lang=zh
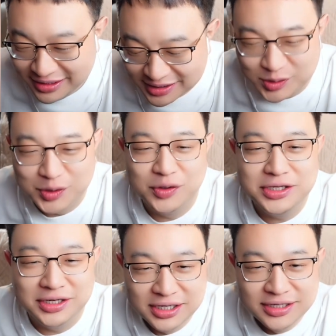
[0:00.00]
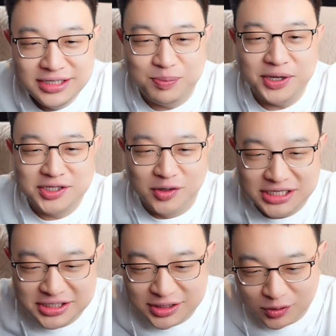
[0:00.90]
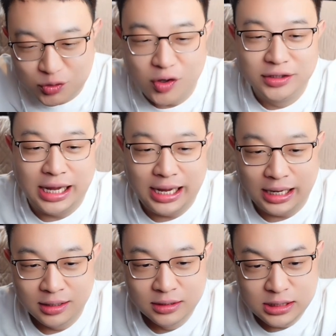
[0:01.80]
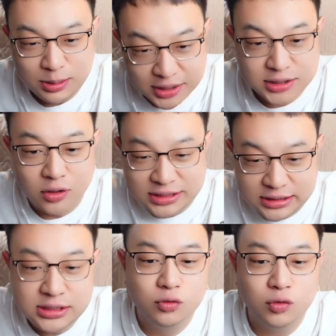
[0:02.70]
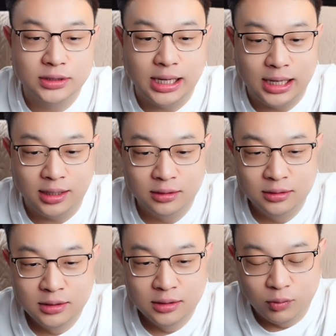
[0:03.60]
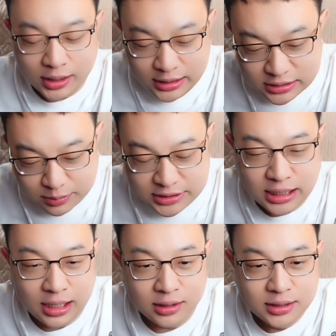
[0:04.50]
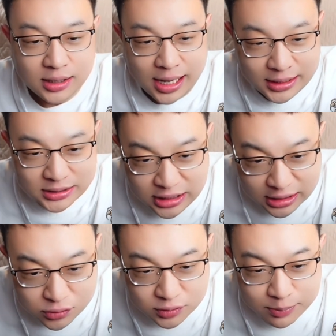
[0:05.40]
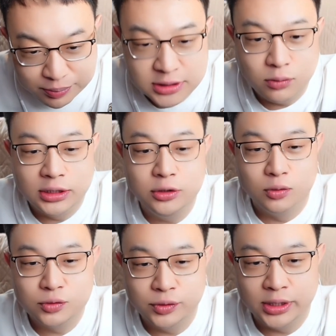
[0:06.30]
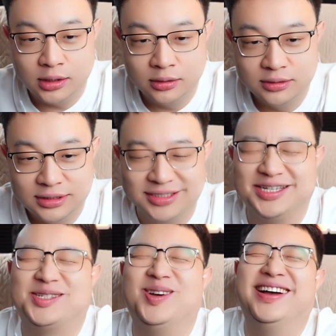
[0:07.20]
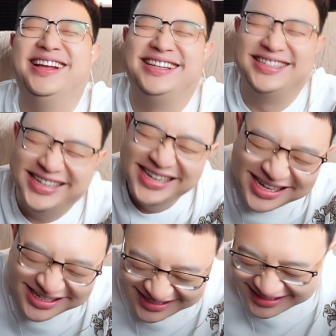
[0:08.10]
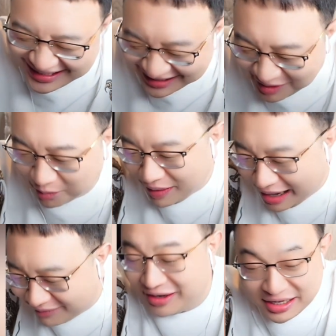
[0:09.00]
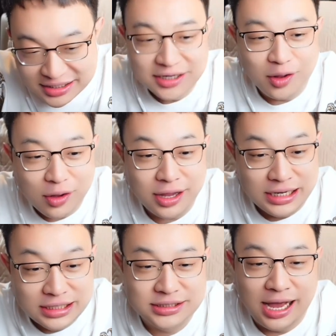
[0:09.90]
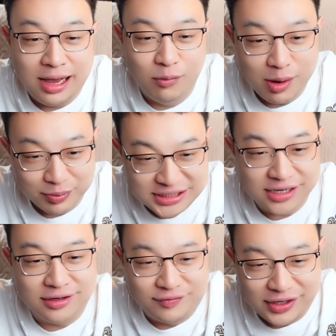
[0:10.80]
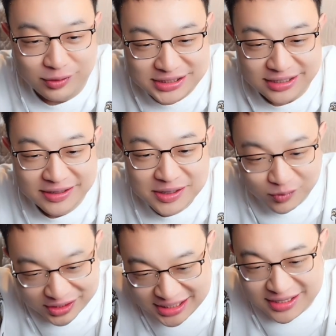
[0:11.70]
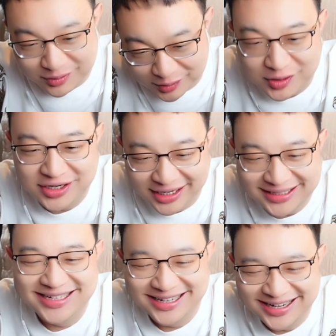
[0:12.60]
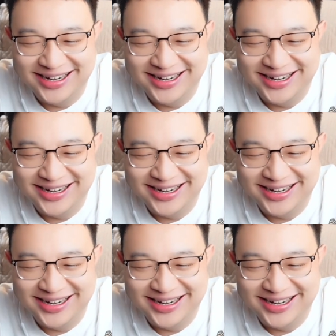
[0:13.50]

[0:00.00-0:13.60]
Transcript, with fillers: 碎龙，你你别着急进入状态，你别着急进入状态。我跟你这么讲，阿浅说他不是我的友军。你啥？你你在老叭叭？你老喊啥？我要不是健康分，我现我现在我都咳得不